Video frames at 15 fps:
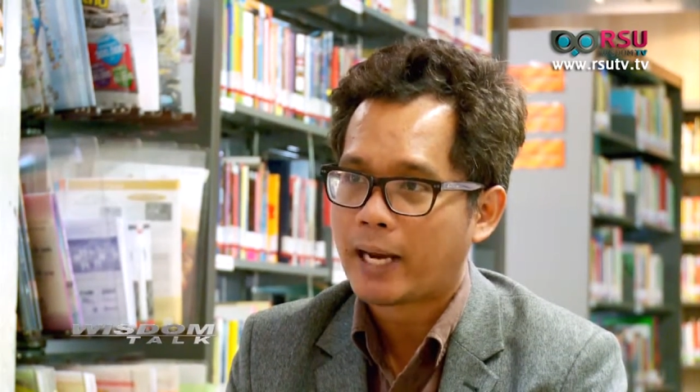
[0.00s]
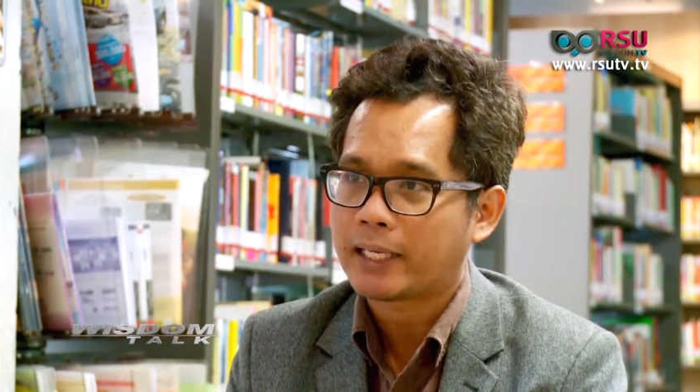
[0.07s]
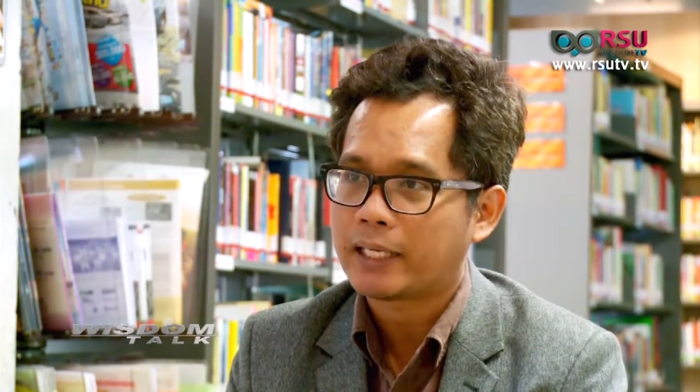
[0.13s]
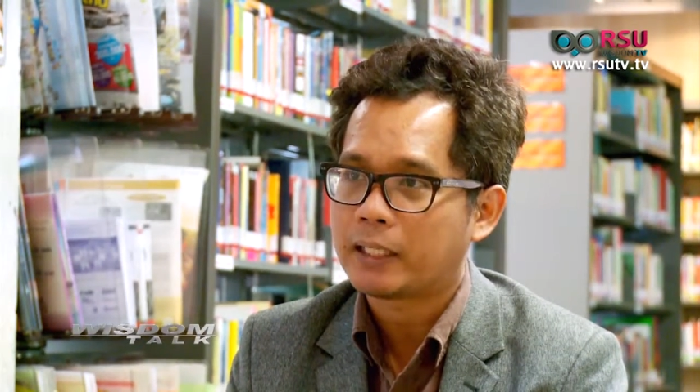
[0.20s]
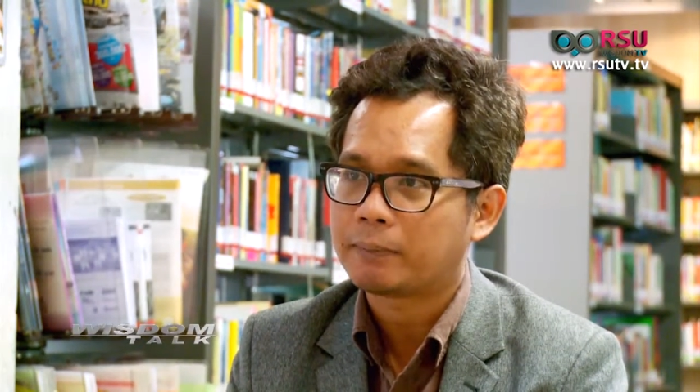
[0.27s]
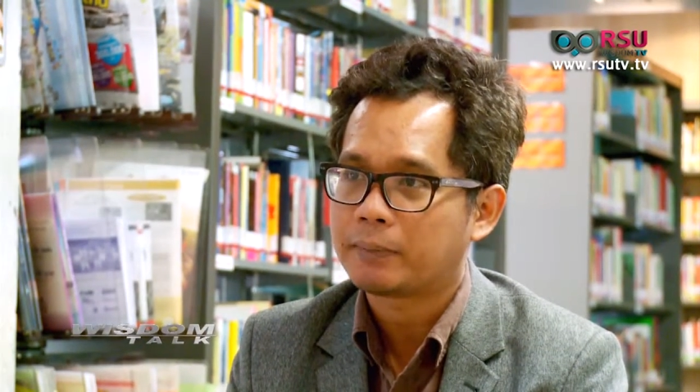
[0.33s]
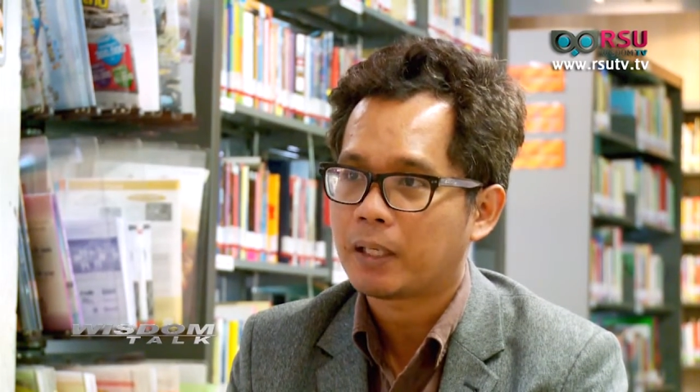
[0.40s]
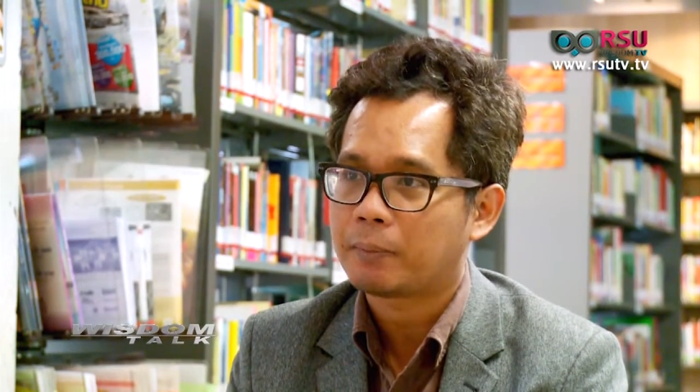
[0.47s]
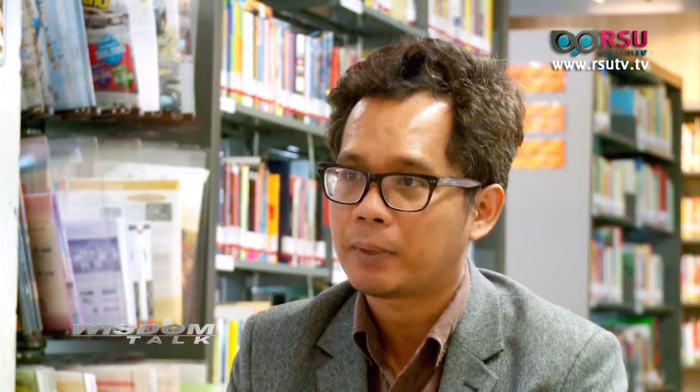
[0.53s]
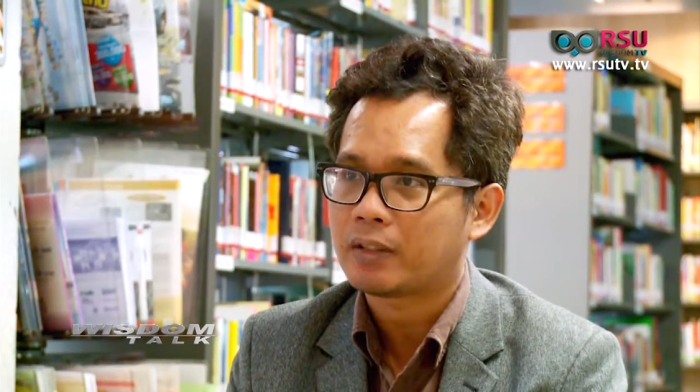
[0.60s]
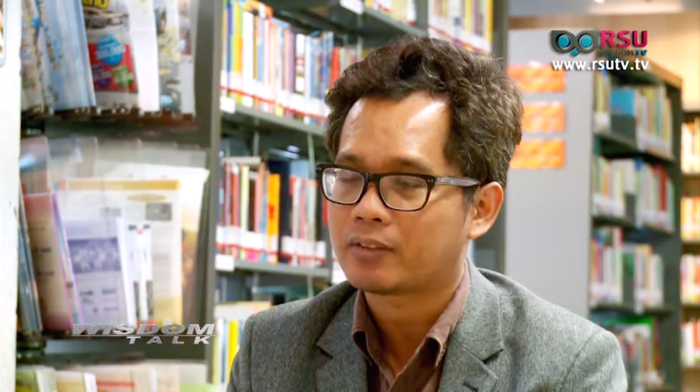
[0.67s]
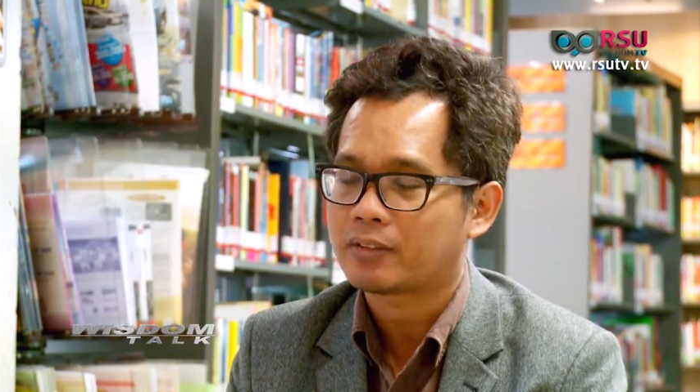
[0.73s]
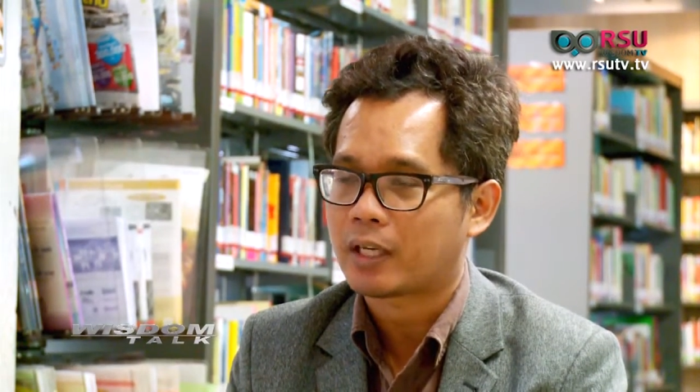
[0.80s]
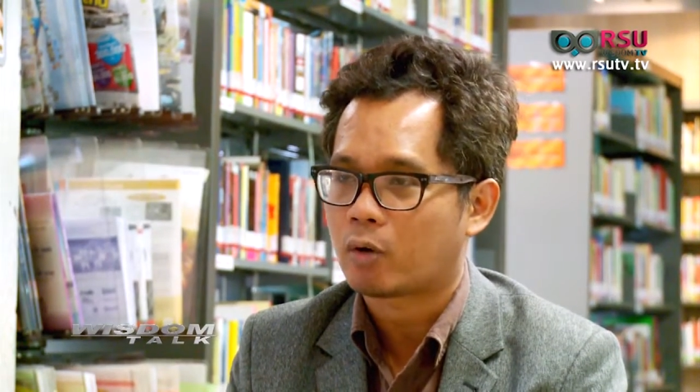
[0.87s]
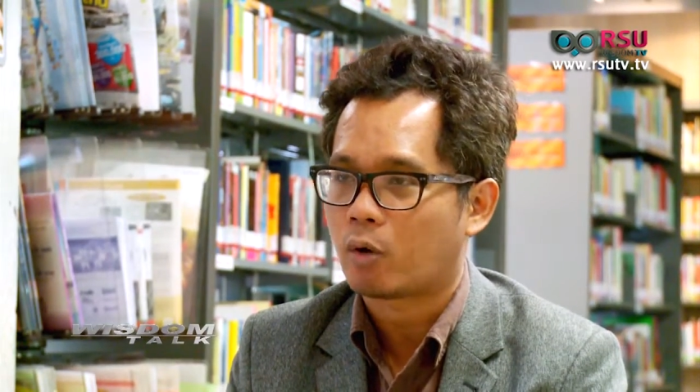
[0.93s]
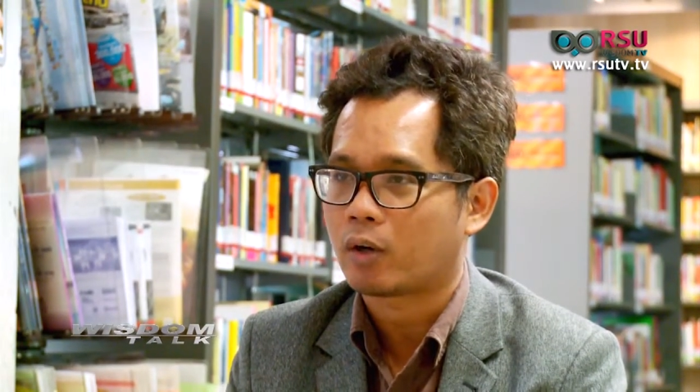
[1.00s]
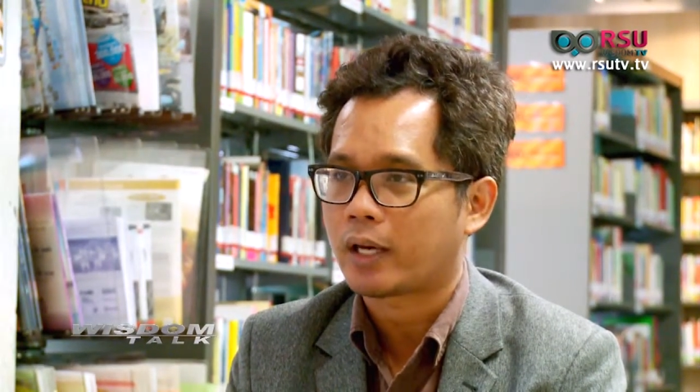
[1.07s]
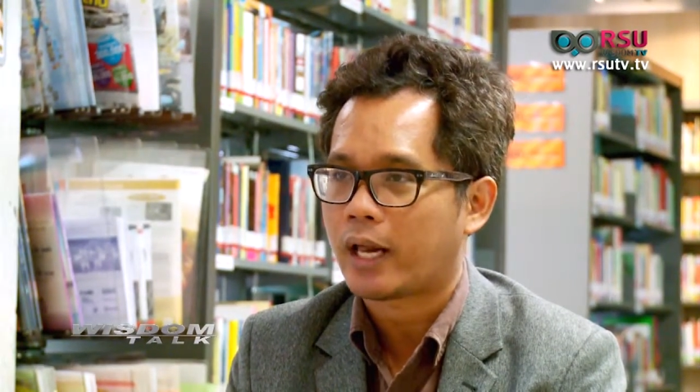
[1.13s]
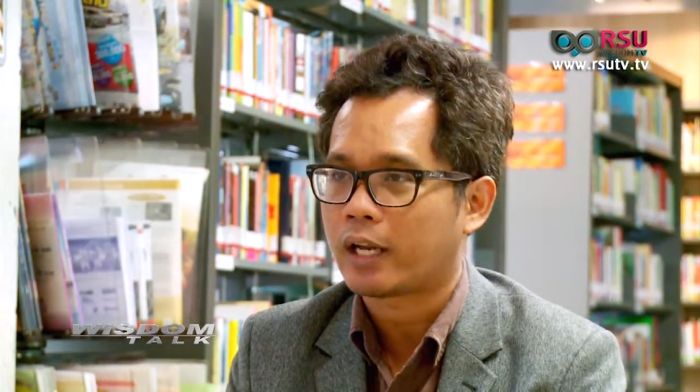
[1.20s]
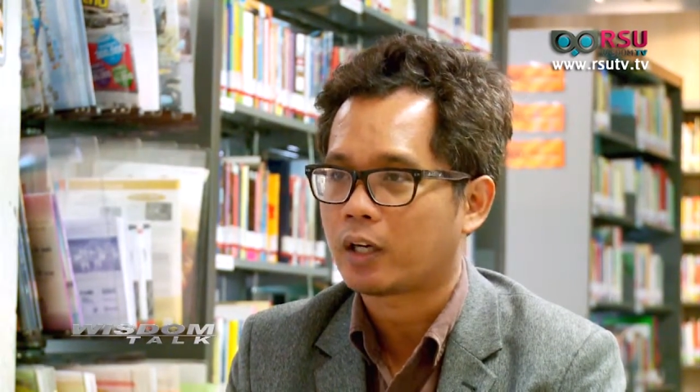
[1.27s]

การเดิมเนี่ยมีลักษณะของกา